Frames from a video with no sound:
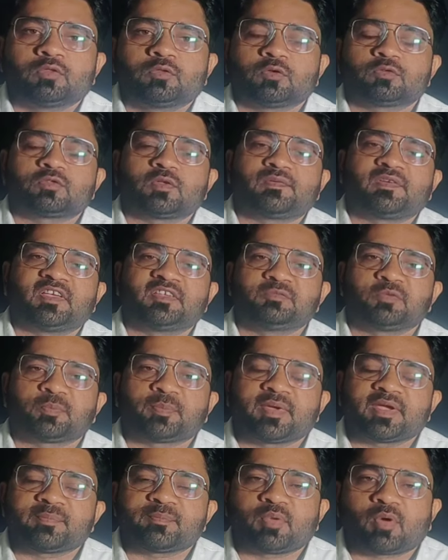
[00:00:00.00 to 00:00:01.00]
दोस्तों फेसबुक
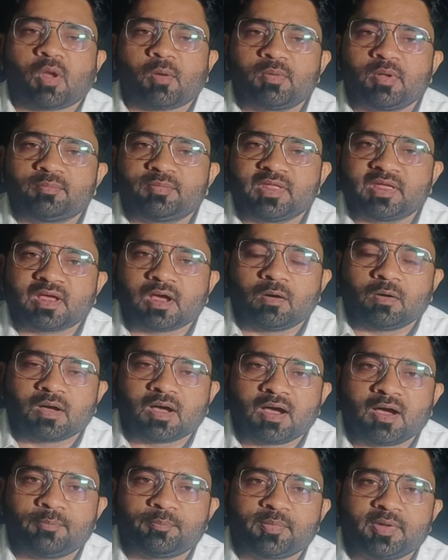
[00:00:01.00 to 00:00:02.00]
पे एक प्रॉब्लम देखा
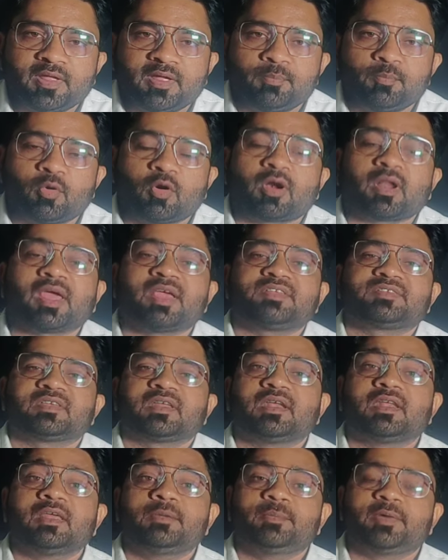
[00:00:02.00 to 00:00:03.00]
होगा आपने
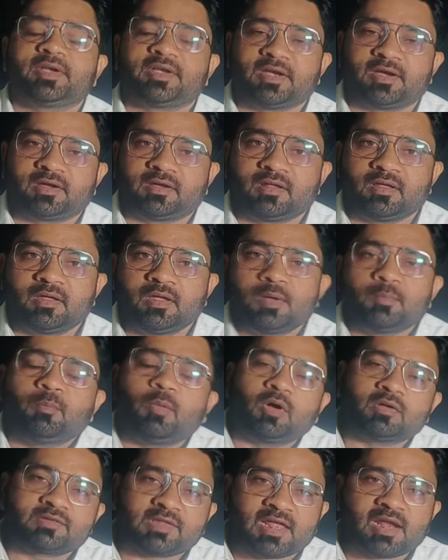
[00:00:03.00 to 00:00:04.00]
मोनेटाइजेशन लिमिटेड
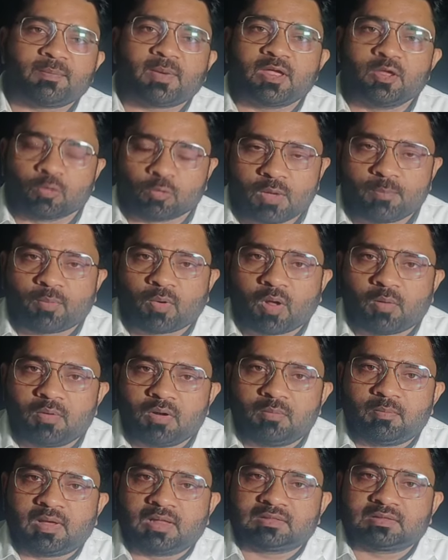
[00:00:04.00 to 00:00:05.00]
बहुत सारे भाइयों को ये
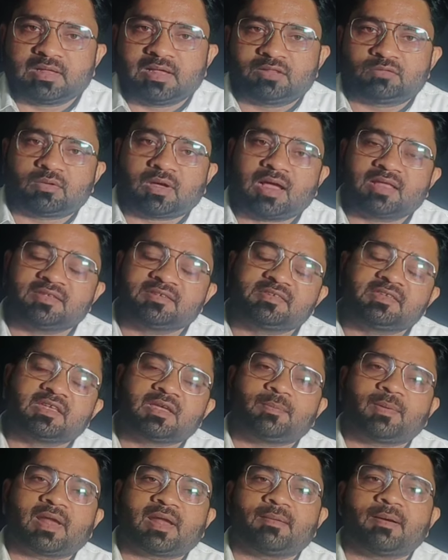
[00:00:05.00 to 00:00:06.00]
प्रॉब्लम आता है तो आज इसी
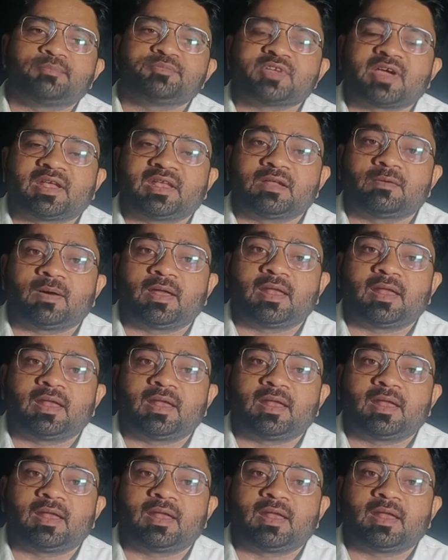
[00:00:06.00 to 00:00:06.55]
के बारे में हम जानने